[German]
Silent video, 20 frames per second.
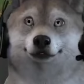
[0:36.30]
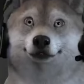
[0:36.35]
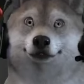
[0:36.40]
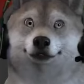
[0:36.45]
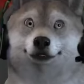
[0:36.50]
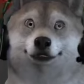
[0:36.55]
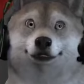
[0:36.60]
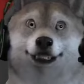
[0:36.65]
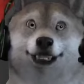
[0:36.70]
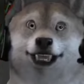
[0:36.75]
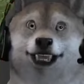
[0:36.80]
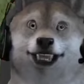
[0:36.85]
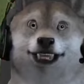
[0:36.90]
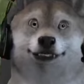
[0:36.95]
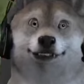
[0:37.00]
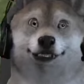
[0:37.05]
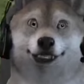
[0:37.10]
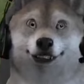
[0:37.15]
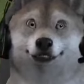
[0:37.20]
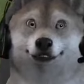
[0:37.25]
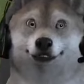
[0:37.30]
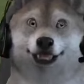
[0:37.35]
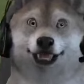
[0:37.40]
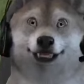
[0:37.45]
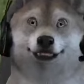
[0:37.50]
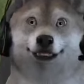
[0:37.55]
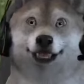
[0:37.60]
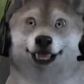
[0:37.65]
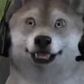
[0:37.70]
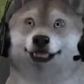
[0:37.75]
wir mit denen machen, weil ich
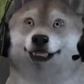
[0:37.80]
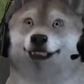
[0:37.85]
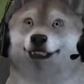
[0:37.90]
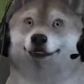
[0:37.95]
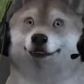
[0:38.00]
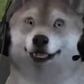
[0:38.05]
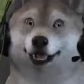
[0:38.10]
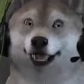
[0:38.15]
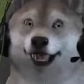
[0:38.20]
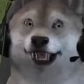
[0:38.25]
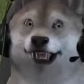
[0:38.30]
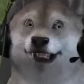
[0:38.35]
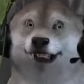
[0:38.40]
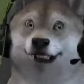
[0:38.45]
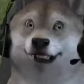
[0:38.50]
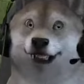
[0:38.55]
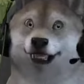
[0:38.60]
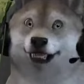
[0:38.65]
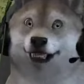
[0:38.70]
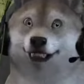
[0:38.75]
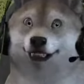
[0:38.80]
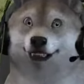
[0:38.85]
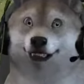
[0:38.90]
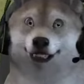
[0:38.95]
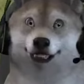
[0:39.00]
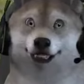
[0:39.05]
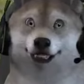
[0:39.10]
weiß nicht, wo die anderen hin sind. Die sind